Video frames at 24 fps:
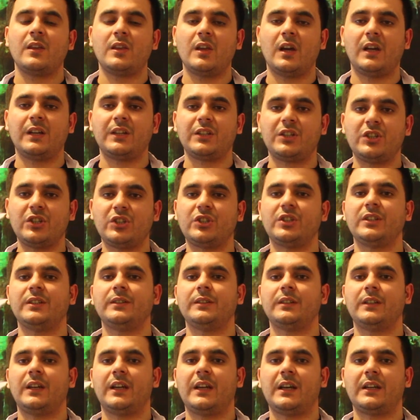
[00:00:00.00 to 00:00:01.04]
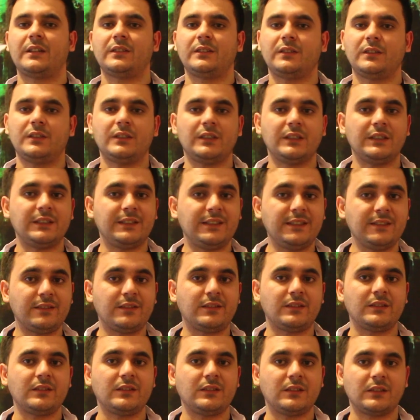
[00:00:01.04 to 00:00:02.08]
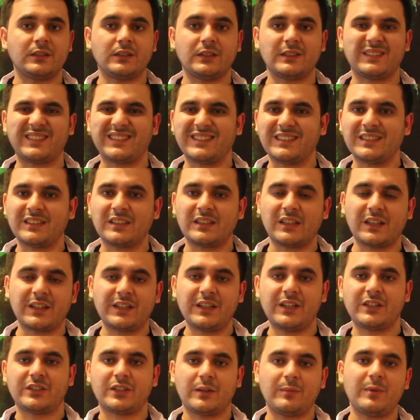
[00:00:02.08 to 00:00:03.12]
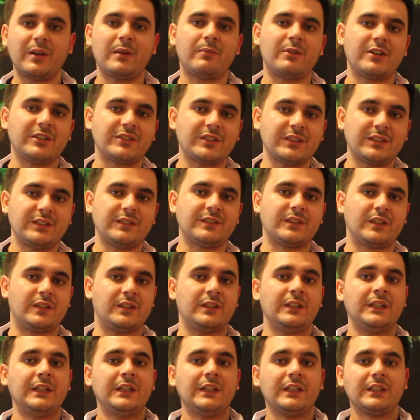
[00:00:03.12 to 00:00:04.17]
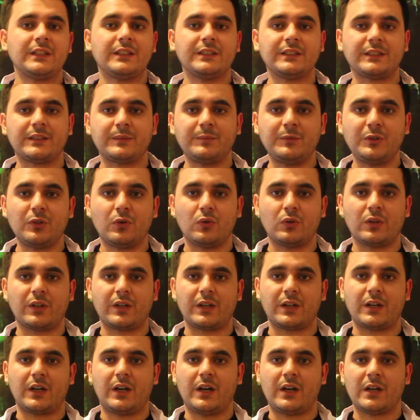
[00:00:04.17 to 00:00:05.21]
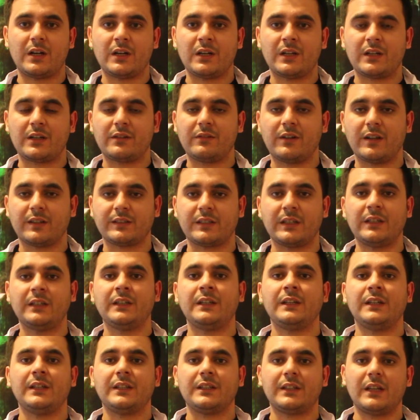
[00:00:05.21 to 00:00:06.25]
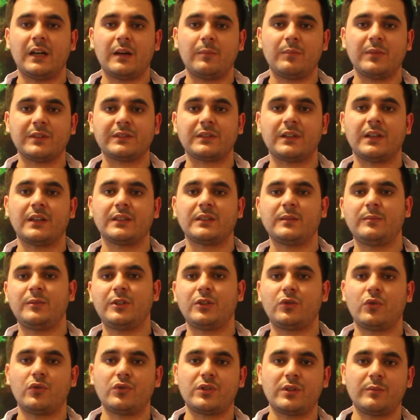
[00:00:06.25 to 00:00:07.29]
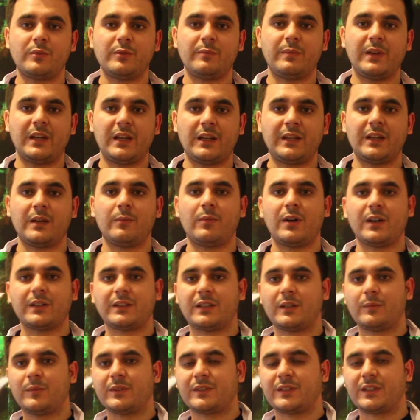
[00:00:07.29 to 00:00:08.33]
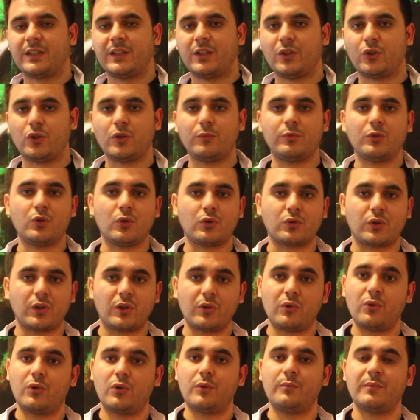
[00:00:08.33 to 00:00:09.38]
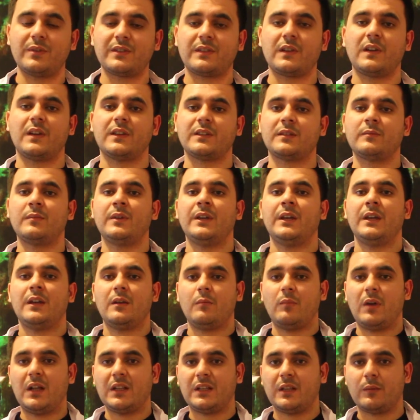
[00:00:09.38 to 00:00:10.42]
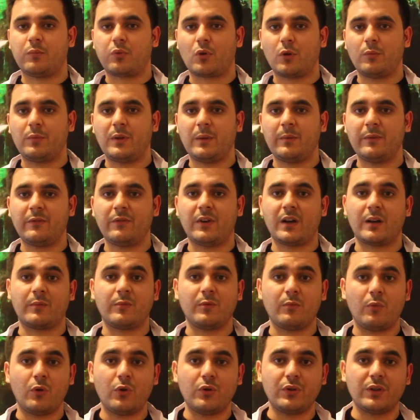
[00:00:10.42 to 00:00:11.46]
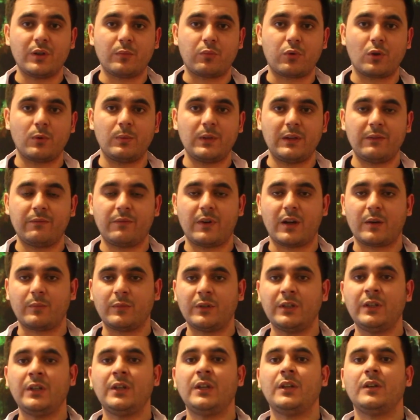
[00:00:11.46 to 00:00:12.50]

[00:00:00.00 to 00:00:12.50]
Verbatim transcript: Yani kişi eğer e, diz e, sıkıntıları yaşamaya başladıysa, kısmi olarak ağrıları varsa ne yapması lazım? İlk önce bir beline baktırması gerekiyor. Bir doktora görünmesi lazım. Belde problemi var mı? Boyunda problem var mı?